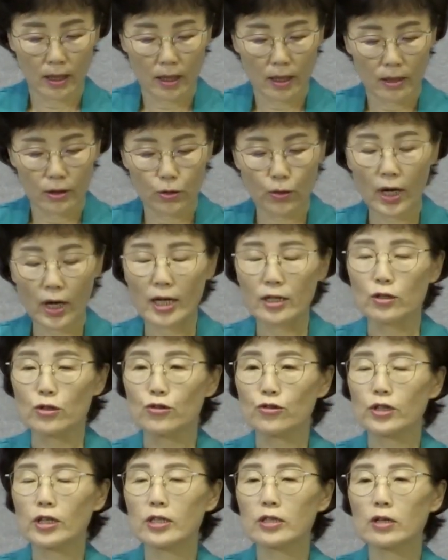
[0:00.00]
또한
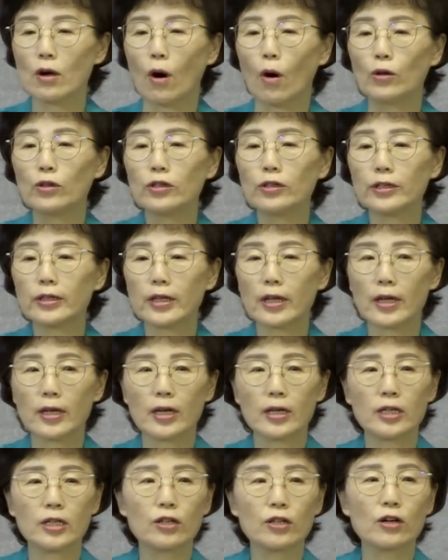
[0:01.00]
주께서 어느
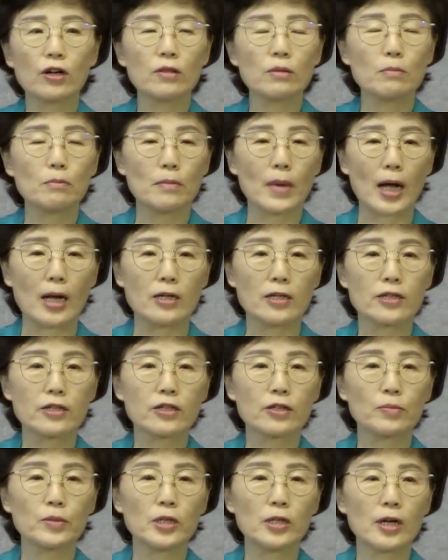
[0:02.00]
때에 이런
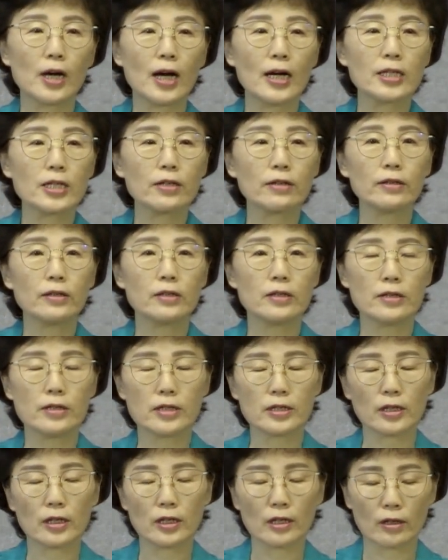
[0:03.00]
말씀을
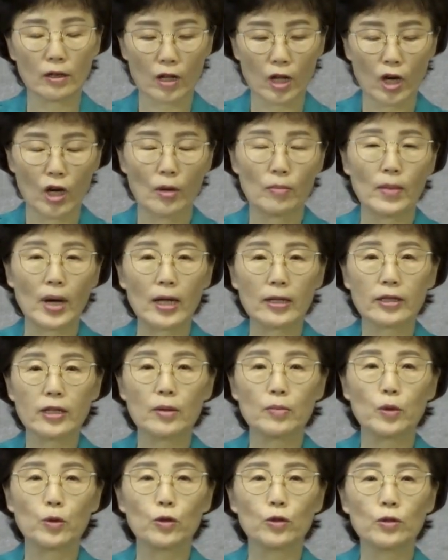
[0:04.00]
하셨는지
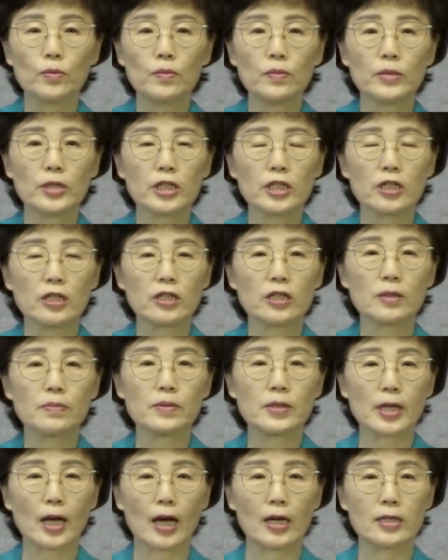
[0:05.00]
마태복음
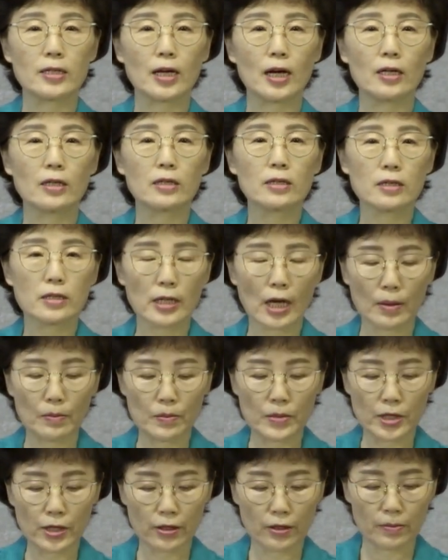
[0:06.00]
24장
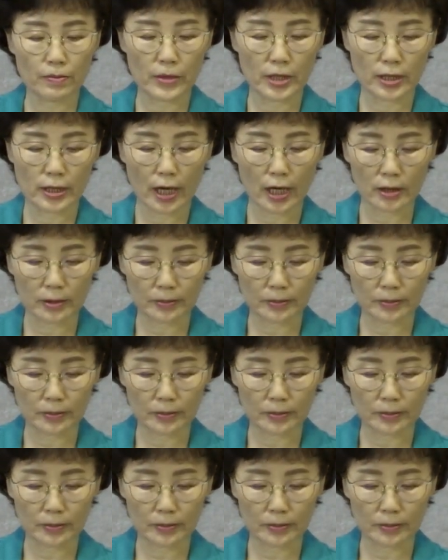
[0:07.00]
3절입니다.